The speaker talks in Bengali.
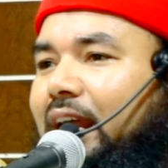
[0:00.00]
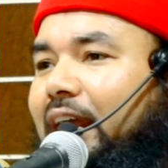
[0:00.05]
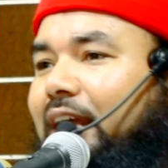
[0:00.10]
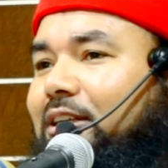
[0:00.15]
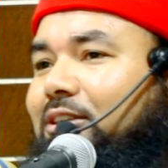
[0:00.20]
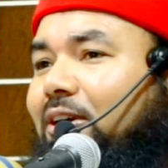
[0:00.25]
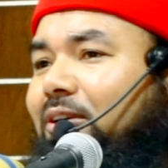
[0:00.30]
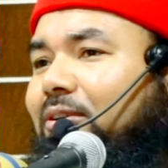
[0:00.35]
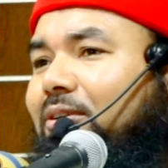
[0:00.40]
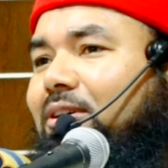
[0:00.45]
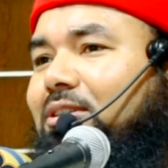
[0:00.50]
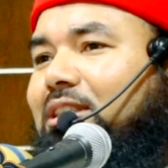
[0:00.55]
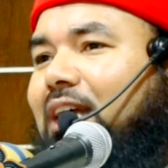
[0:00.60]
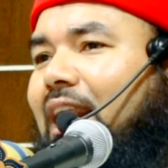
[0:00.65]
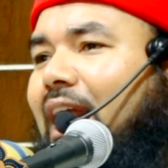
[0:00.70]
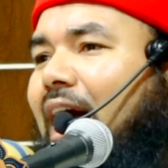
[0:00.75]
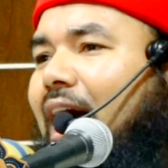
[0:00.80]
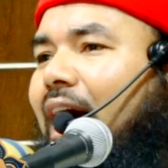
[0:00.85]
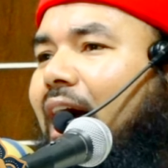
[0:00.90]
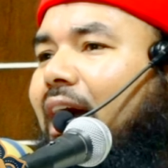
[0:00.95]
এই জন্য
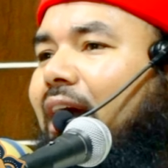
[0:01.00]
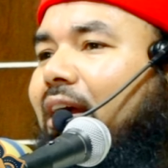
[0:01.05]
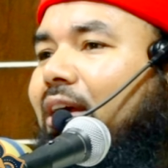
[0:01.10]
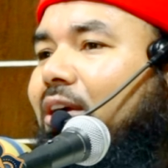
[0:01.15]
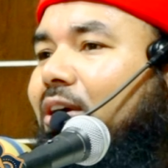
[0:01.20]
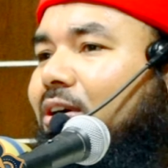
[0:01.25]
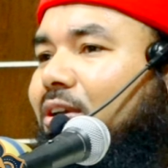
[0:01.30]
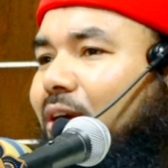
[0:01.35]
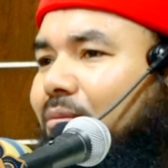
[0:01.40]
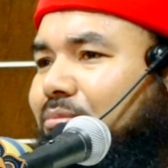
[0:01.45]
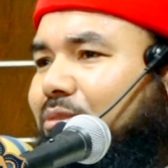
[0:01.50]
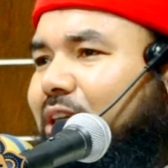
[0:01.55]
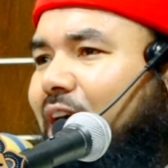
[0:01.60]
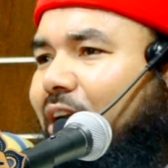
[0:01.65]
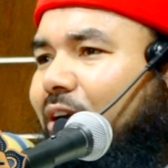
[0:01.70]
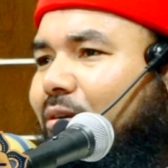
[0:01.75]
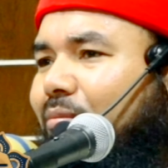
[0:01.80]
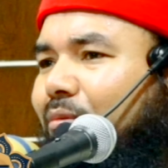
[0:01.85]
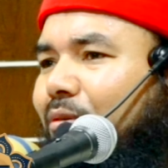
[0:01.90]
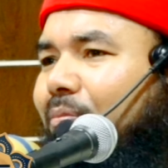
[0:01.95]
যারা
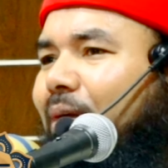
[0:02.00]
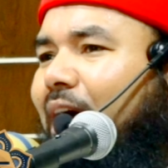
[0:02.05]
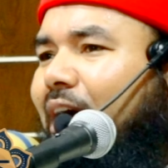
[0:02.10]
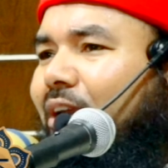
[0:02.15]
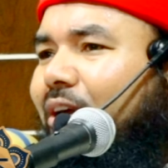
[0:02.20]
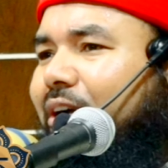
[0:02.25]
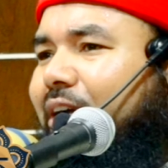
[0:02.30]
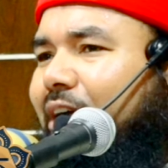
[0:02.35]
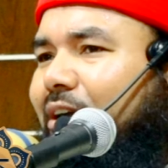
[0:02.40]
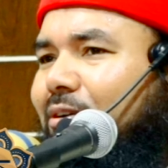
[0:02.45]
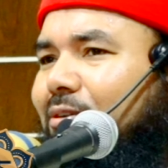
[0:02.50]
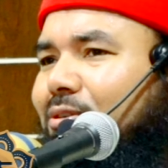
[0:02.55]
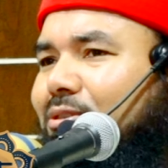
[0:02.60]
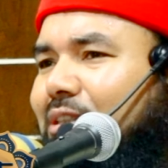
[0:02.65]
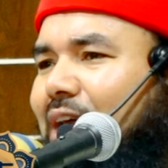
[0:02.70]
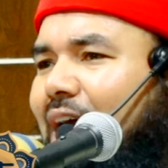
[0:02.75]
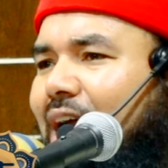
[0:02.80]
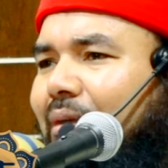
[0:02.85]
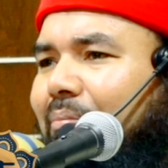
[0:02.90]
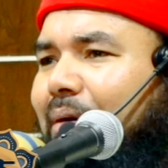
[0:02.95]
রমজানুল মুবারকের রোজা